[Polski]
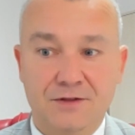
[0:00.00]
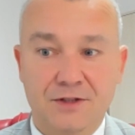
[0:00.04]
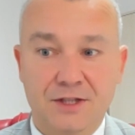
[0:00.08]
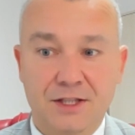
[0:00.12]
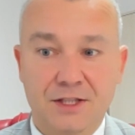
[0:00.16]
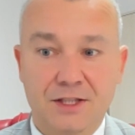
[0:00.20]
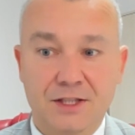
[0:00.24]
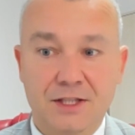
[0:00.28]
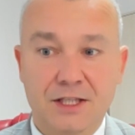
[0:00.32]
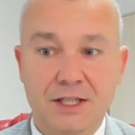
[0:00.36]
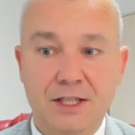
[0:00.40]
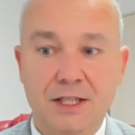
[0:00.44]

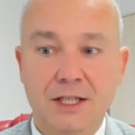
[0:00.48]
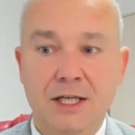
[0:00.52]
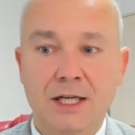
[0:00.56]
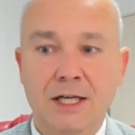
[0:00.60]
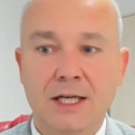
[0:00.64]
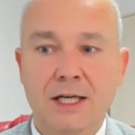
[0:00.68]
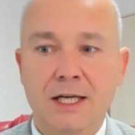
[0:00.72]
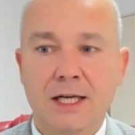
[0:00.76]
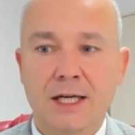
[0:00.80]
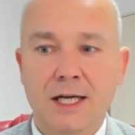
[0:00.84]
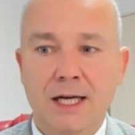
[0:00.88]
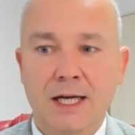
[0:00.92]
wcześniej,
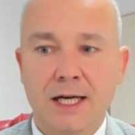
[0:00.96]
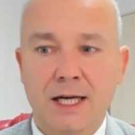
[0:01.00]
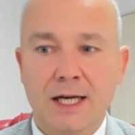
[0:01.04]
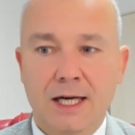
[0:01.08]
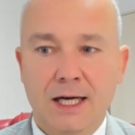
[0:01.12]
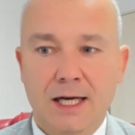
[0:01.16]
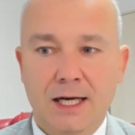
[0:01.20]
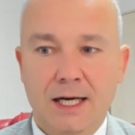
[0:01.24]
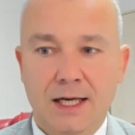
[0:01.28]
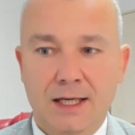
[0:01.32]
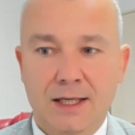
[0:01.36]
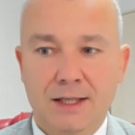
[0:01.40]

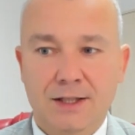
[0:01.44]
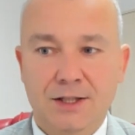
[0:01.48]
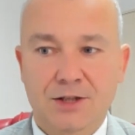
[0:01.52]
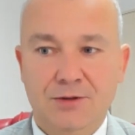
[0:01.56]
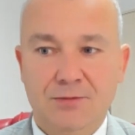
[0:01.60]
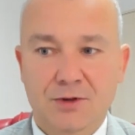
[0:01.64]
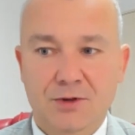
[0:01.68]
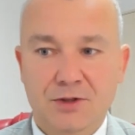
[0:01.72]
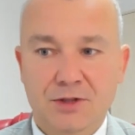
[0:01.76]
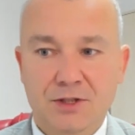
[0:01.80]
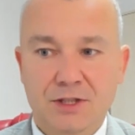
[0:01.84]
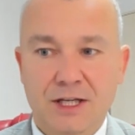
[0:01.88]
nie
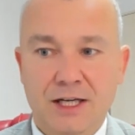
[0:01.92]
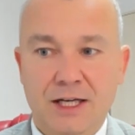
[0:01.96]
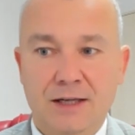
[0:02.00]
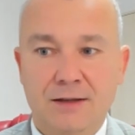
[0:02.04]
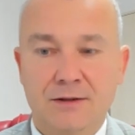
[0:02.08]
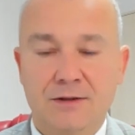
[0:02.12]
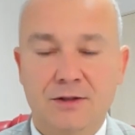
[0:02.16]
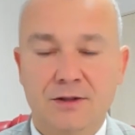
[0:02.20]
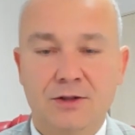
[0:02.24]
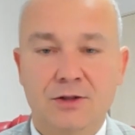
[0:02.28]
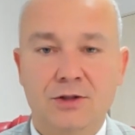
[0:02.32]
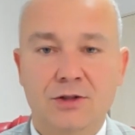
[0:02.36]

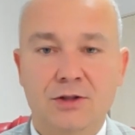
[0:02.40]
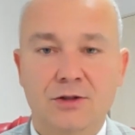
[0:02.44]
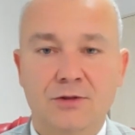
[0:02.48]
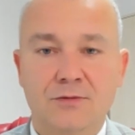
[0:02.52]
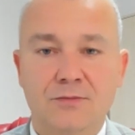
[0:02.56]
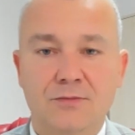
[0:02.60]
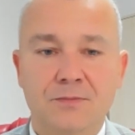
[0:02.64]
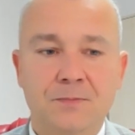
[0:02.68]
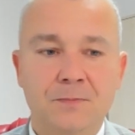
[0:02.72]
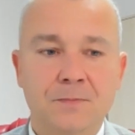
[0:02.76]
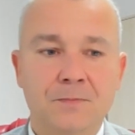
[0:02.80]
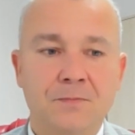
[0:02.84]
można
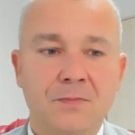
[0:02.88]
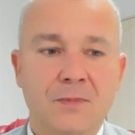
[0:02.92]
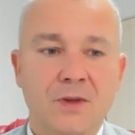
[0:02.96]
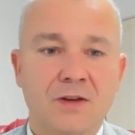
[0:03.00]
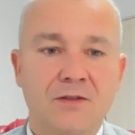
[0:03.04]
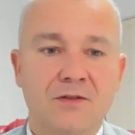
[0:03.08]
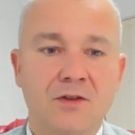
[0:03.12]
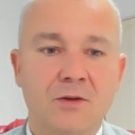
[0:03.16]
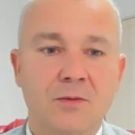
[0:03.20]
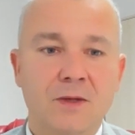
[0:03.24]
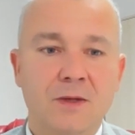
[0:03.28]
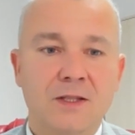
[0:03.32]

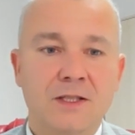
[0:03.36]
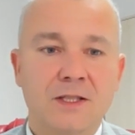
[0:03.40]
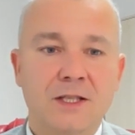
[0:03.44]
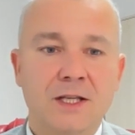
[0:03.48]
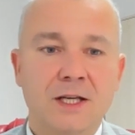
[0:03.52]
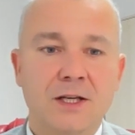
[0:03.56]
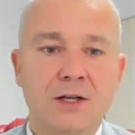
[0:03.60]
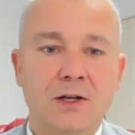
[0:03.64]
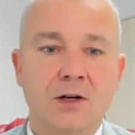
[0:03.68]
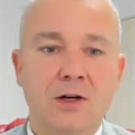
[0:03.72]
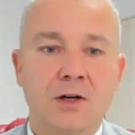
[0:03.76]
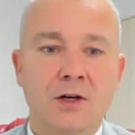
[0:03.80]
Mm, wobec
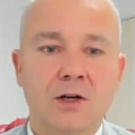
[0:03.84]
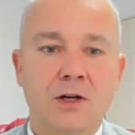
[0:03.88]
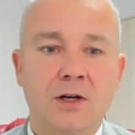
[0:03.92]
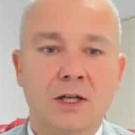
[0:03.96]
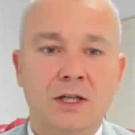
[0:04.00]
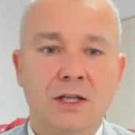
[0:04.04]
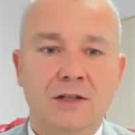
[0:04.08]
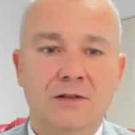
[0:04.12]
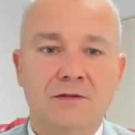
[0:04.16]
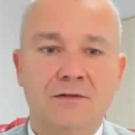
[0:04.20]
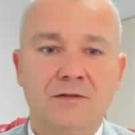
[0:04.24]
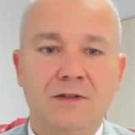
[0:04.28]
niego
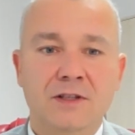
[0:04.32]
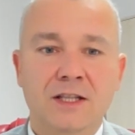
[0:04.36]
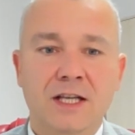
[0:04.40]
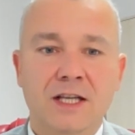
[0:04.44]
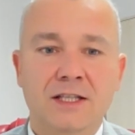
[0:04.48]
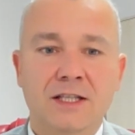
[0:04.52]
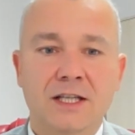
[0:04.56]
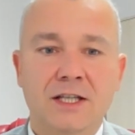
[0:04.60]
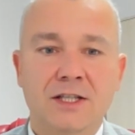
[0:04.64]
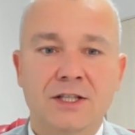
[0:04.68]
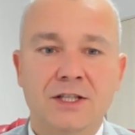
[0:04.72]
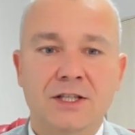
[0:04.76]

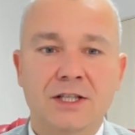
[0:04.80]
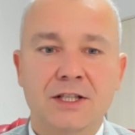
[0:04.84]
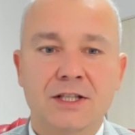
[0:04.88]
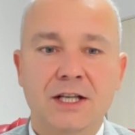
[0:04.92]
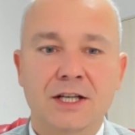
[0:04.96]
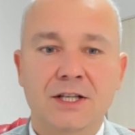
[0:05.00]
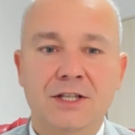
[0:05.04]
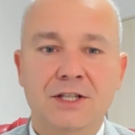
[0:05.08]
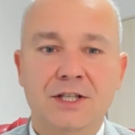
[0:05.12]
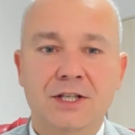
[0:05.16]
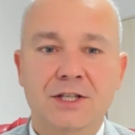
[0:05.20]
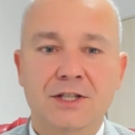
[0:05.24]
wytaczać tych
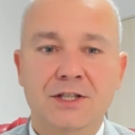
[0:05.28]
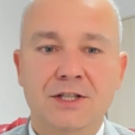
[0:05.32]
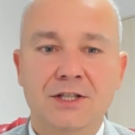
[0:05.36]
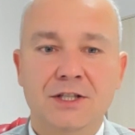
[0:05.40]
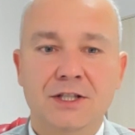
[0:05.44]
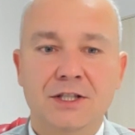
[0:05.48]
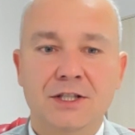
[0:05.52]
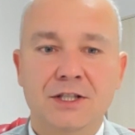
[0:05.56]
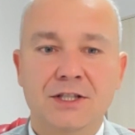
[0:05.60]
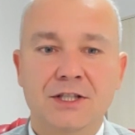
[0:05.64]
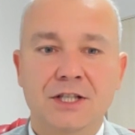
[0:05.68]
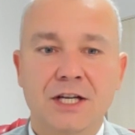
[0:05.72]

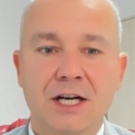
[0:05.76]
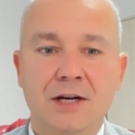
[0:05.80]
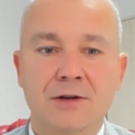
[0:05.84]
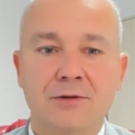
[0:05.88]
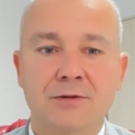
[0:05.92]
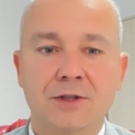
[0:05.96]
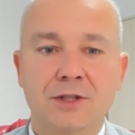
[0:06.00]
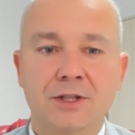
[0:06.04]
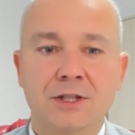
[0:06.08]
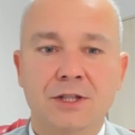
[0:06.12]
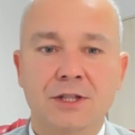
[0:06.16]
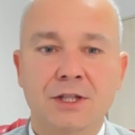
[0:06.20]
najcięższych
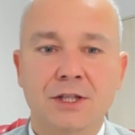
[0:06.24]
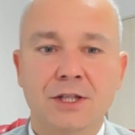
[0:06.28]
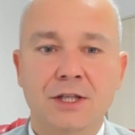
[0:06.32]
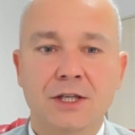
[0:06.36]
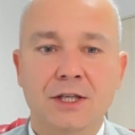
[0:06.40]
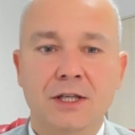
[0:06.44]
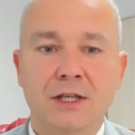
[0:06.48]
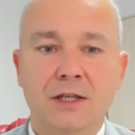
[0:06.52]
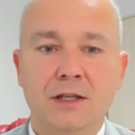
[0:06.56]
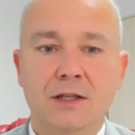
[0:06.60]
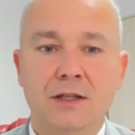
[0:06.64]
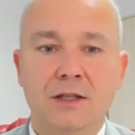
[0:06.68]
dział i
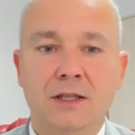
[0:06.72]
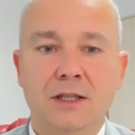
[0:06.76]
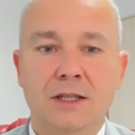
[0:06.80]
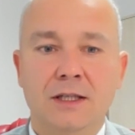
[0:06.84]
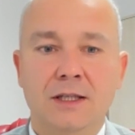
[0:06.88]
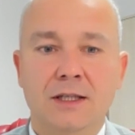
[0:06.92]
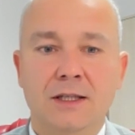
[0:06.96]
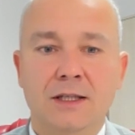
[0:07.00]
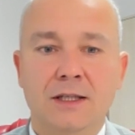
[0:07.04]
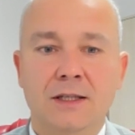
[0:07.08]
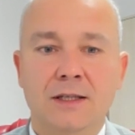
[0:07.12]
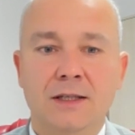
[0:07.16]

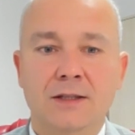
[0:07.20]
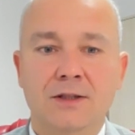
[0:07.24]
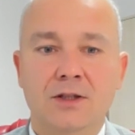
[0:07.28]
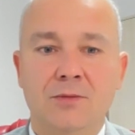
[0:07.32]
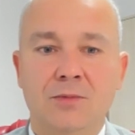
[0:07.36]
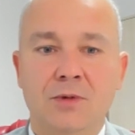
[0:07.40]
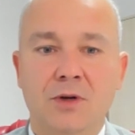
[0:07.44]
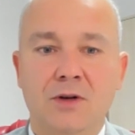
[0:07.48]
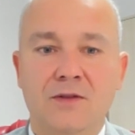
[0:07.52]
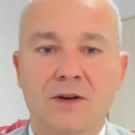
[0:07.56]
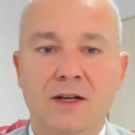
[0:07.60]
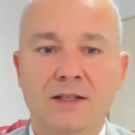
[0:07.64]
e,
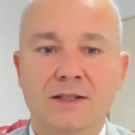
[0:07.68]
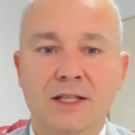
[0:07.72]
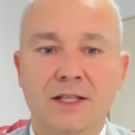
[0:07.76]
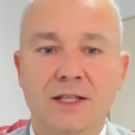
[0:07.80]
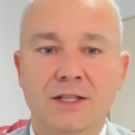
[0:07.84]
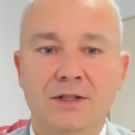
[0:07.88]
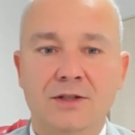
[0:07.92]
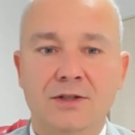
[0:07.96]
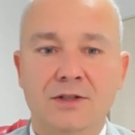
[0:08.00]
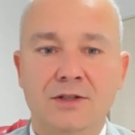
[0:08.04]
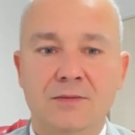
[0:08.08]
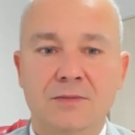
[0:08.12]

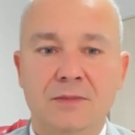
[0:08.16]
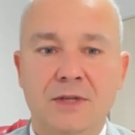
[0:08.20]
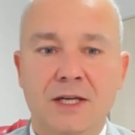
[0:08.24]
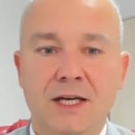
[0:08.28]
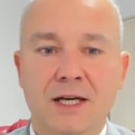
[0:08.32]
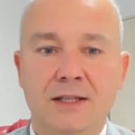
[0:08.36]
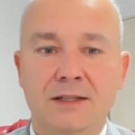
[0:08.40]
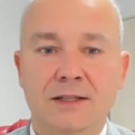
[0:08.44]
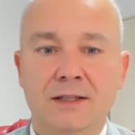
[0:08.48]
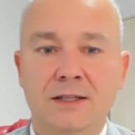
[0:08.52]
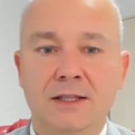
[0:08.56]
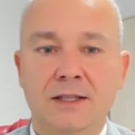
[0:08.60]
doprowadzać do
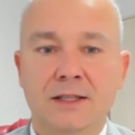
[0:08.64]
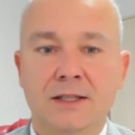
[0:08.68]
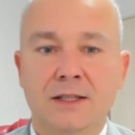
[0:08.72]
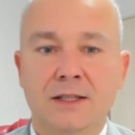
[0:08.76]
zmian.